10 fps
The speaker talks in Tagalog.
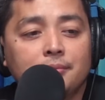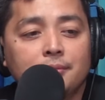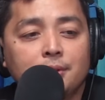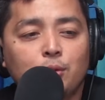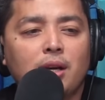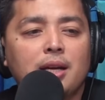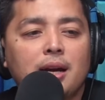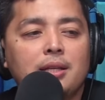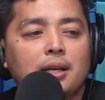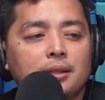So,
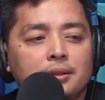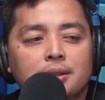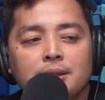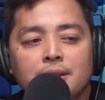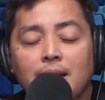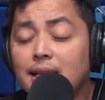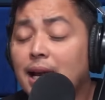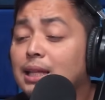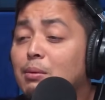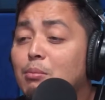kanya-kanya. Kasi
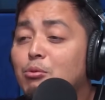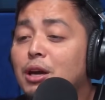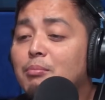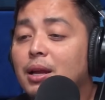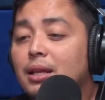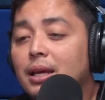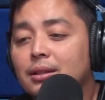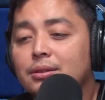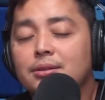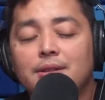katawan mo yan, brad eh.
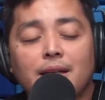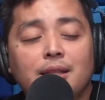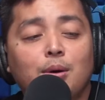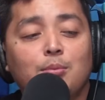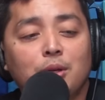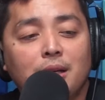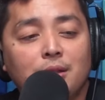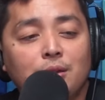No? Katawan mo yan.